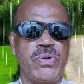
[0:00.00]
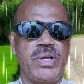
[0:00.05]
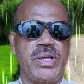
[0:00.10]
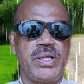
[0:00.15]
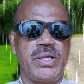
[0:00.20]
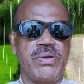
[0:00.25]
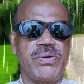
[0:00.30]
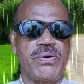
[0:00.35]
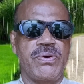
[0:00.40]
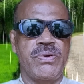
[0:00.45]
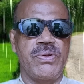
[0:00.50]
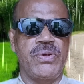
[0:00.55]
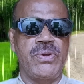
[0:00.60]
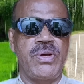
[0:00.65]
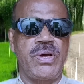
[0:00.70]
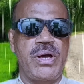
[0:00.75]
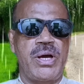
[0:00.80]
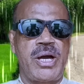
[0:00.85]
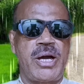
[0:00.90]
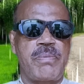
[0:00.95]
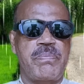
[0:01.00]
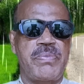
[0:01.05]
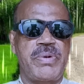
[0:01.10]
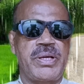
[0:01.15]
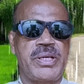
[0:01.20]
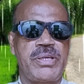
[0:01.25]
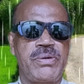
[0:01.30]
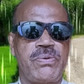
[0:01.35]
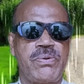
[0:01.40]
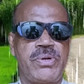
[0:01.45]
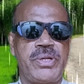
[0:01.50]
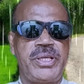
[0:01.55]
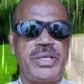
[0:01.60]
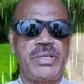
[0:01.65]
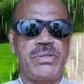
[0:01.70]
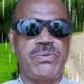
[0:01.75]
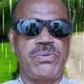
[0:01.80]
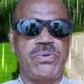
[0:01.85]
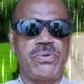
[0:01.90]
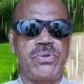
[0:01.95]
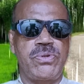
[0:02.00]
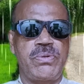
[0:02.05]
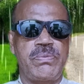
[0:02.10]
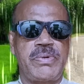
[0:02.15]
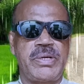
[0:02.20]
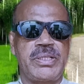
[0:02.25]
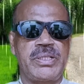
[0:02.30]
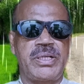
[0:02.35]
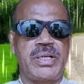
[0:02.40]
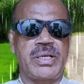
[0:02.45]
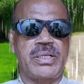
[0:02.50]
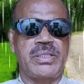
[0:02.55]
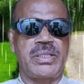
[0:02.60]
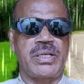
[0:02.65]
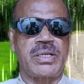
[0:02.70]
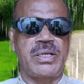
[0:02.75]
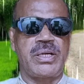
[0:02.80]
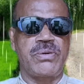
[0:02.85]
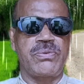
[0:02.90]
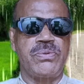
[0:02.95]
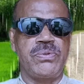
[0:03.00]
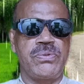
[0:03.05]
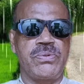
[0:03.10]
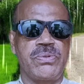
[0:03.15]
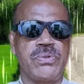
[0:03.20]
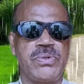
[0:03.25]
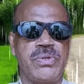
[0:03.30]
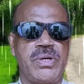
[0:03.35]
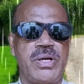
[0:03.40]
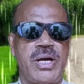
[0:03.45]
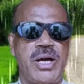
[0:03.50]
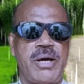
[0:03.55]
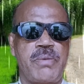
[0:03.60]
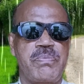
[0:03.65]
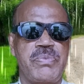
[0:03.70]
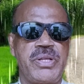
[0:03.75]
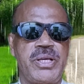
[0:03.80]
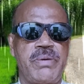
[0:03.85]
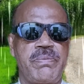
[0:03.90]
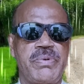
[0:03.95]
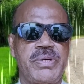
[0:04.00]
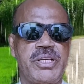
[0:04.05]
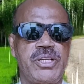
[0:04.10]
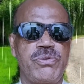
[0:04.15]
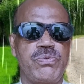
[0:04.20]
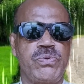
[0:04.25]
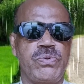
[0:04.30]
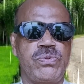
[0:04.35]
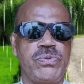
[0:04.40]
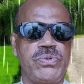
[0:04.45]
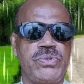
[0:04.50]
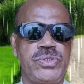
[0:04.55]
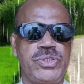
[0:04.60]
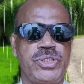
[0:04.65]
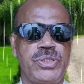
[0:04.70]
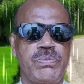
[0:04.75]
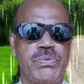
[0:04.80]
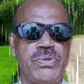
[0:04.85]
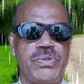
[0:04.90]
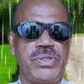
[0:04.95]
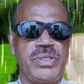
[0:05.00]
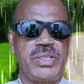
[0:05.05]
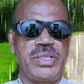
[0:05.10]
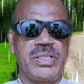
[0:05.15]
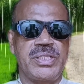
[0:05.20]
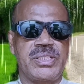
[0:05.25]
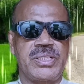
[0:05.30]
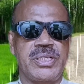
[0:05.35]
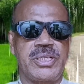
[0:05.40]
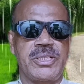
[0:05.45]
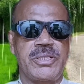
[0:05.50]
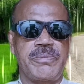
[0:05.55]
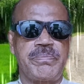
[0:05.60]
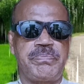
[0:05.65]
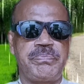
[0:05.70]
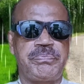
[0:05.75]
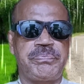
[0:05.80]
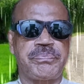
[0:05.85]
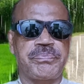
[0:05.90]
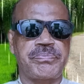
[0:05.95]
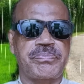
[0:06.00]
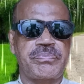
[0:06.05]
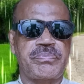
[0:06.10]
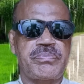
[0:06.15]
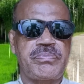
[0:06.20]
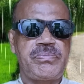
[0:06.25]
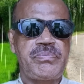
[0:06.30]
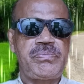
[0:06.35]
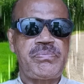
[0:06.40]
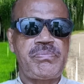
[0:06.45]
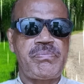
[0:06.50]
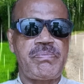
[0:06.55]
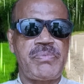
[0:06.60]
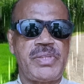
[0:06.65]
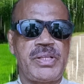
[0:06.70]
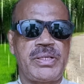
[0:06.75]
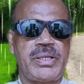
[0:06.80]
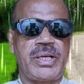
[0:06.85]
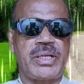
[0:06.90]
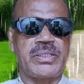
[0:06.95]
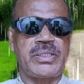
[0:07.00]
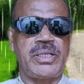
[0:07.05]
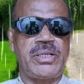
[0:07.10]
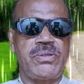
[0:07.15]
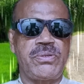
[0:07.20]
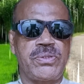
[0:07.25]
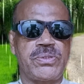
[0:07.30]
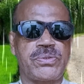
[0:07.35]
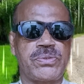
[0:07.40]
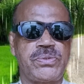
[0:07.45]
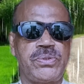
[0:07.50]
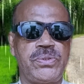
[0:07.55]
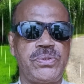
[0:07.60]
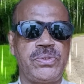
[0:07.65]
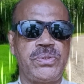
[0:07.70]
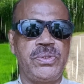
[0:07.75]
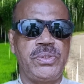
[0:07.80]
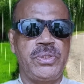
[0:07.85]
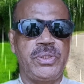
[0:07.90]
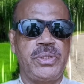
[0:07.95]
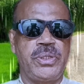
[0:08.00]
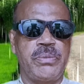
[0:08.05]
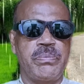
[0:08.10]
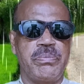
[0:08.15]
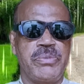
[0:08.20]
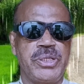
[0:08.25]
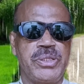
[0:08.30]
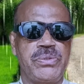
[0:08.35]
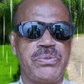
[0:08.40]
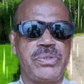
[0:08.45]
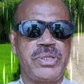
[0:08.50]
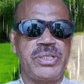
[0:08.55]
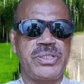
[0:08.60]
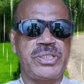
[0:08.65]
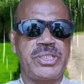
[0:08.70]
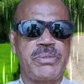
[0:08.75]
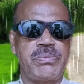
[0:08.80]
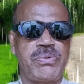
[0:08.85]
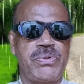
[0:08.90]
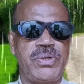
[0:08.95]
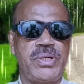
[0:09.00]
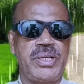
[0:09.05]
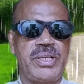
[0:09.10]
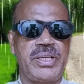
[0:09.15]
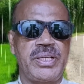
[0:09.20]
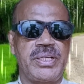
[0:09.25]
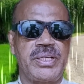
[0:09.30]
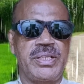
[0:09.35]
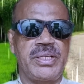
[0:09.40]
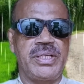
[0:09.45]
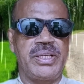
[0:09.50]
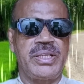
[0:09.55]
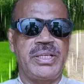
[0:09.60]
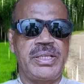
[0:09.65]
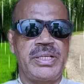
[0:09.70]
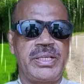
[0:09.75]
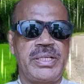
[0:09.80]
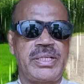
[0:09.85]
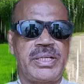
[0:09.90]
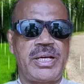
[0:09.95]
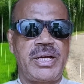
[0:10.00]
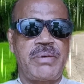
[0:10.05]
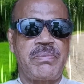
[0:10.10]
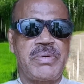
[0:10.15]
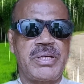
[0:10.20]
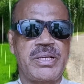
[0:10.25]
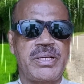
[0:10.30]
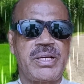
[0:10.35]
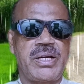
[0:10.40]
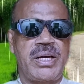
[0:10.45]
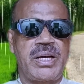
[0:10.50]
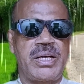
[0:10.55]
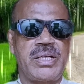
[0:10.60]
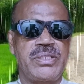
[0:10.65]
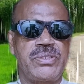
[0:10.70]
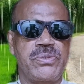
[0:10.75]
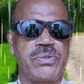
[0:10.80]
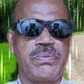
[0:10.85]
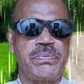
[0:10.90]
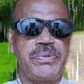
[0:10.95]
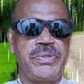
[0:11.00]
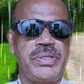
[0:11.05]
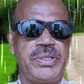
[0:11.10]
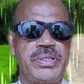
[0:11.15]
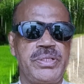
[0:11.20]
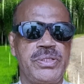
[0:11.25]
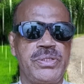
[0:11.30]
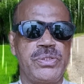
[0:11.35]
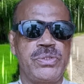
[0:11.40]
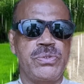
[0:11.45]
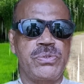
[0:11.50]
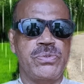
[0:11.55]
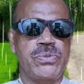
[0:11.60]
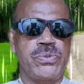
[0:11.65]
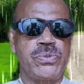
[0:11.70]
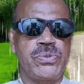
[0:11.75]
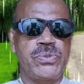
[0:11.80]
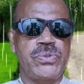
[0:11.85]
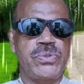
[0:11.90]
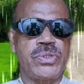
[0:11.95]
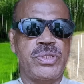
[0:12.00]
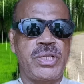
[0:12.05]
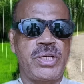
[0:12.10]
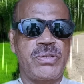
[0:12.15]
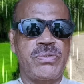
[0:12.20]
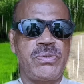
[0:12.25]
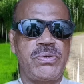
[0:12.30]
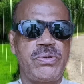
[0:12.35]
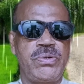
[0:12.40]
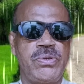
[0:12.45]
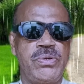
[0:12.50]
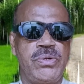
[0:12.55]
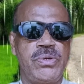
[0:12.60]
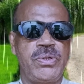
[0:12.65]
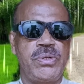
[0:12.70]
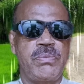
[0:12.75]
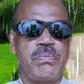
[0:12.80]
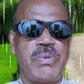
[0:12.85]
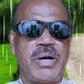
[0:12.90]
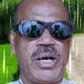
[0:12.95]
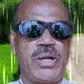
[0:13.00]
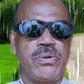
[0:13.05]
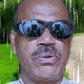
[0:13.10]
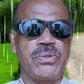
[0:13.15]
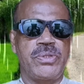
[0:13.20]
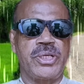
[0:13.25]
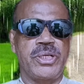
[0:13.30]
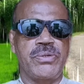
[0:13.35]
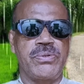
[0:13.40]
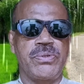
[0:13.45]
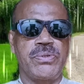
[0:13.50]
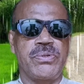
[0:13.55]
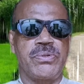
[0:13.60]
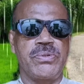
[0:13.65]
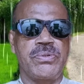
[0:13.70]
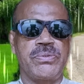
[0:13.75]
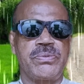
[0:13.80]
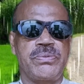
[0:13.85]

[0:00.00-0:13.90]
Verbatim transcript: বললেও আপনাকে অনেক ধন্যবাদ ডাক্তার কাকু আপনি আমাকে নতুন জীবন দিয়েছেন ডাক্তার লস্কর মৃদু হেসে বললেন এটা আমার কাজ রফিক সুস্থ থাকো ভালো থেকো